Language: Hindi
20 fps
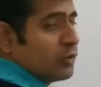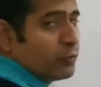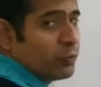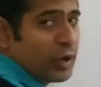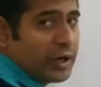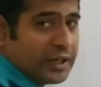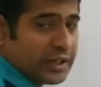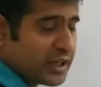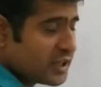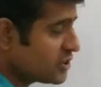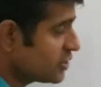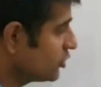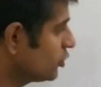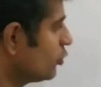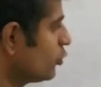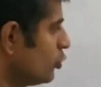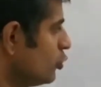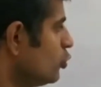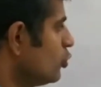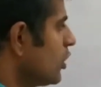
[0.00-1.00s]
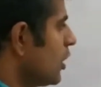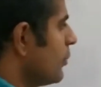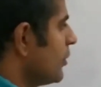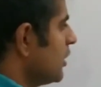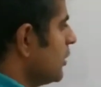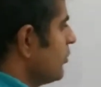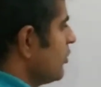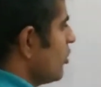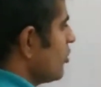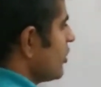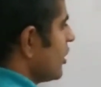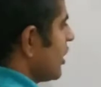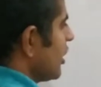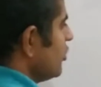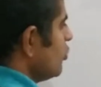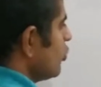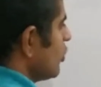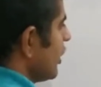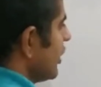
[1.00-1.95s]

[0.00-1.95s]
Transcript: फाइंड कर सकते हो यू का मतलब क्या हो जाएगा यू